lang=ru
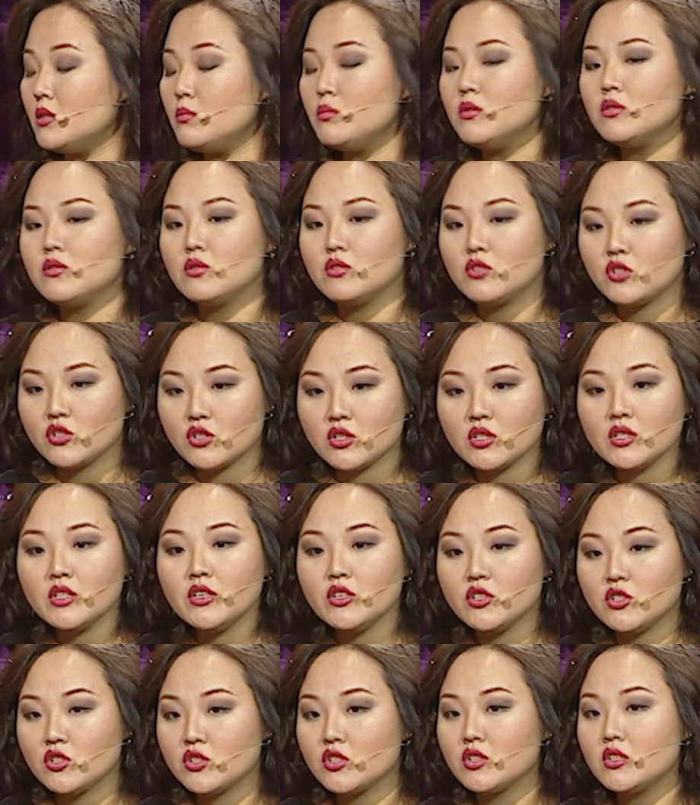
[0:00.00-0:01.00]
Тебе все
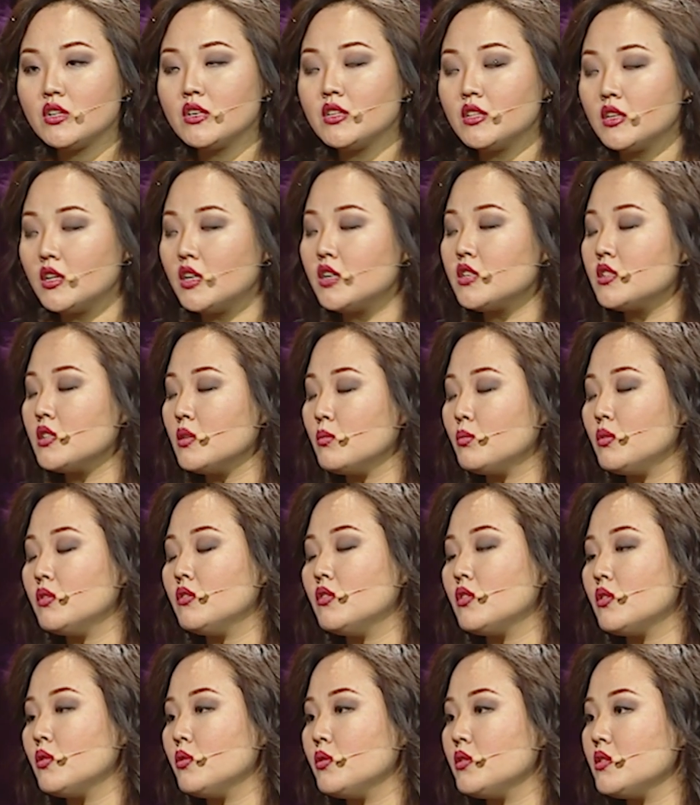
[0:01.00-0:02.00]
тяжелее и тяжелее на каждом
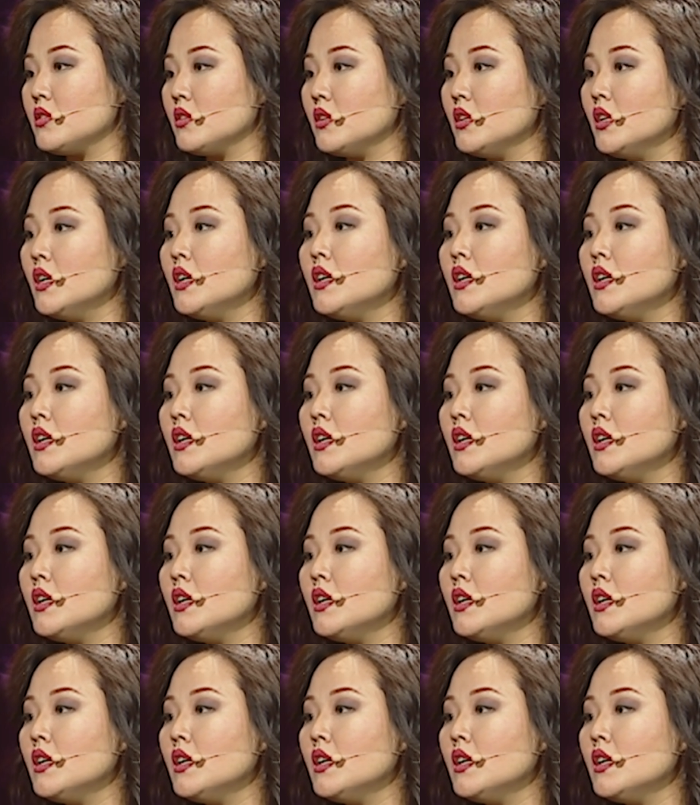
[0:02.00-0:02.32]
повороте.